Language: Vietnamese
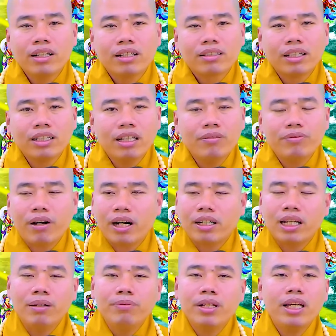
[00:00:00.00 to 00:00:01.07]
tuy niệm phật
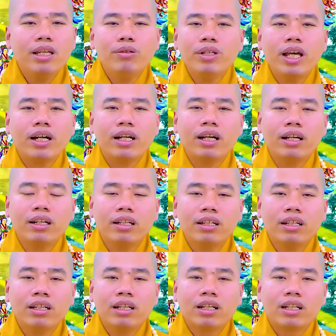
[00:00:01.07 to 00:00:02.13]
niệm cho yếu nhất à
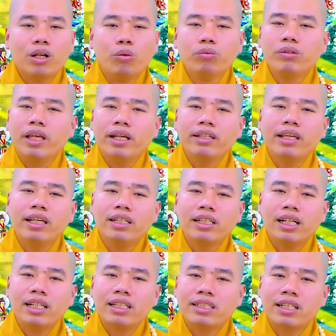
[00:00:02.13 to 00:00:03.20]
đụng chuyện gì
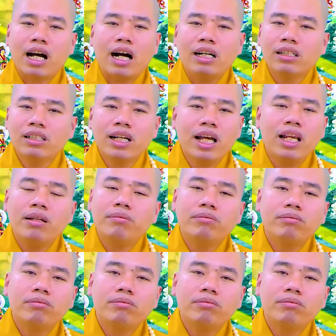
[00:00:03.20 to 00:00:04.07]
cái là sợ ghê lắm